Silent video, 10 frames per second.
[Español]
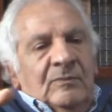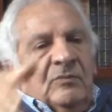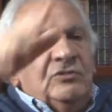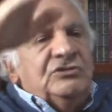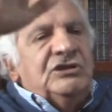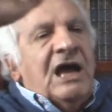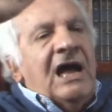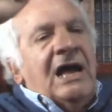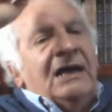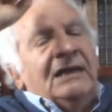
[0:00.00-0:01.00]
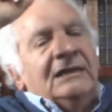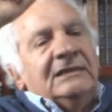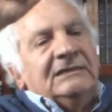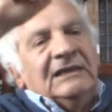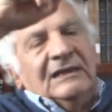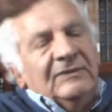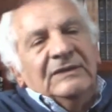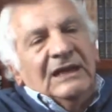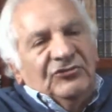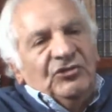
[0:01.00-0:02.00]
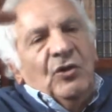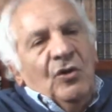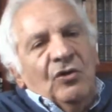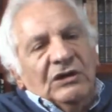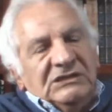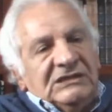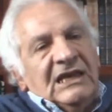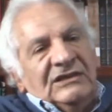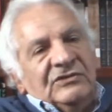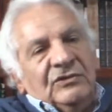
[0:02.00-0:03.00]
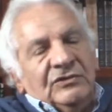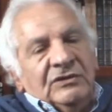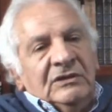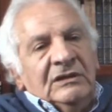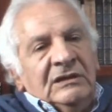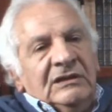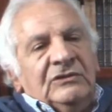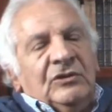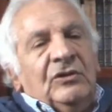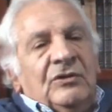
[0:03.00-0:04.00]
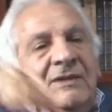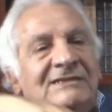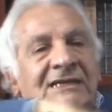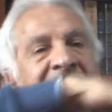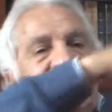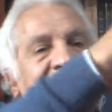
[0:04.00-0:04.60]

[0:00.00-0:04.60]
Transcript: mucha discriminación y sesgos y todo lo demás,